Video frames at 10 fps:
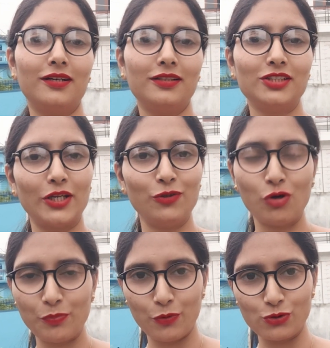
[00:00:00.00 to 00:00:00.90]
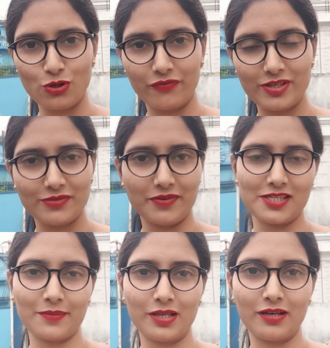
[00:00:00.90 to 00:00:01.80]
जा रही हूँ पोस्ट ऑफिस वहाँ से
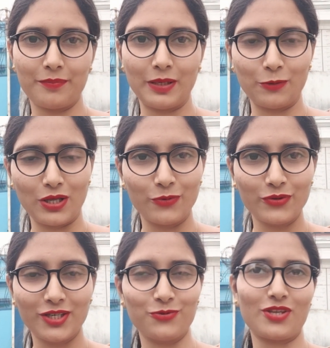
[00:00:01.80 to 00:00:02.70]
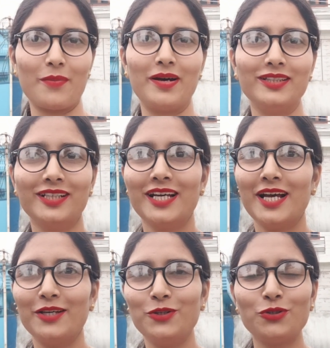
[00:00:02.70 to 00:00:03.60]
अपना पेन उठाऊँगी और उसके बाद
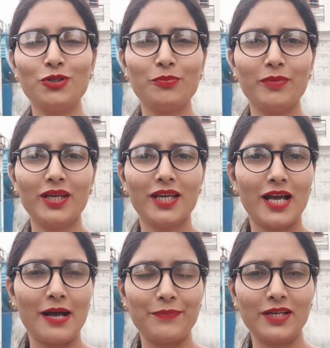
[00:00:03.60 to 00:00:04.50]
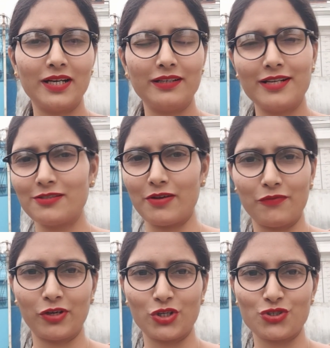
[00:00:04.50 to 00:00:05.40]
यूट्यूब में अपना एड्रेस
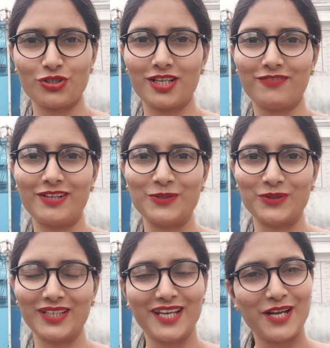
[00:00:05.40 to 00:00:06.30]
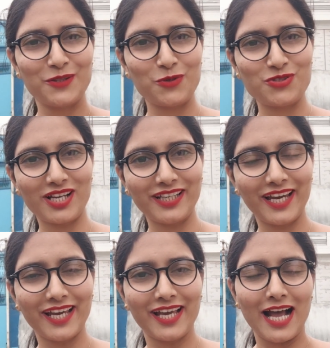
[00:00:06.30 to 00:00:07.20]
वेरिफिकेशन करवा दूँगी तो चलिए
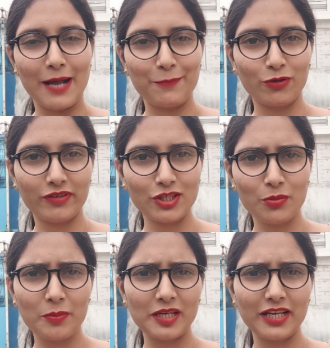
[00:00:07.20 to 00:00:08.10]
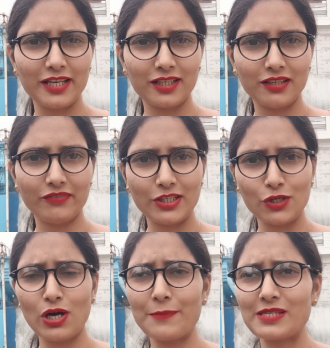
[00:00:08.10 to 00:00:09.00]
आप लोग वीडियो में बने रहिएगा वीडियो को
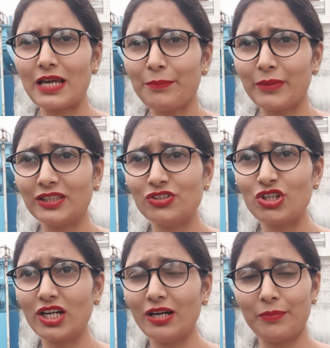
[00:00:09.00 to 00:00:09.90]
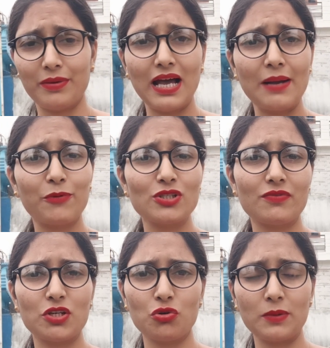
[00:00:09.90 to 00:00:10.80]
आप स्किप मत कीजिएगा मैं आपको इस
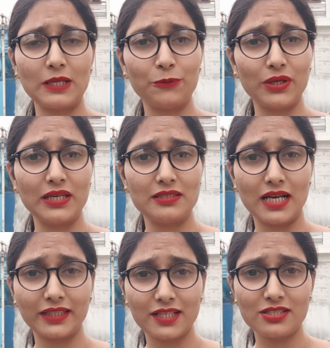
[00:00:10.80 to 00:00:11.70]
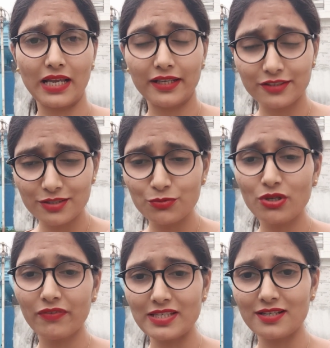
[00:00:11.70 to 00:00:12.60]
वीडियो में बताऊँगी क्या क्या चैलेंजेस मुझे
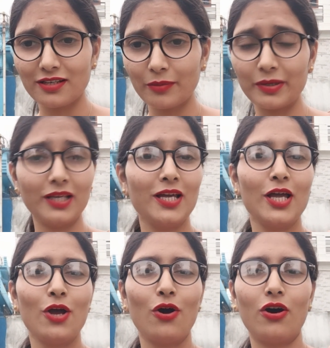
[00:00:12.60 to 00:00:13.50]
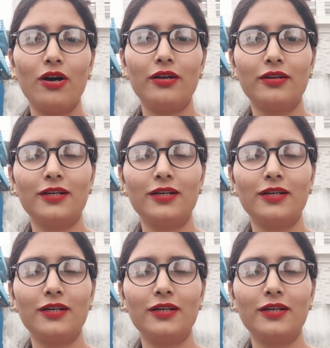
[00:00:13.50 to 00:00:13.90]
फेस करने पड़े और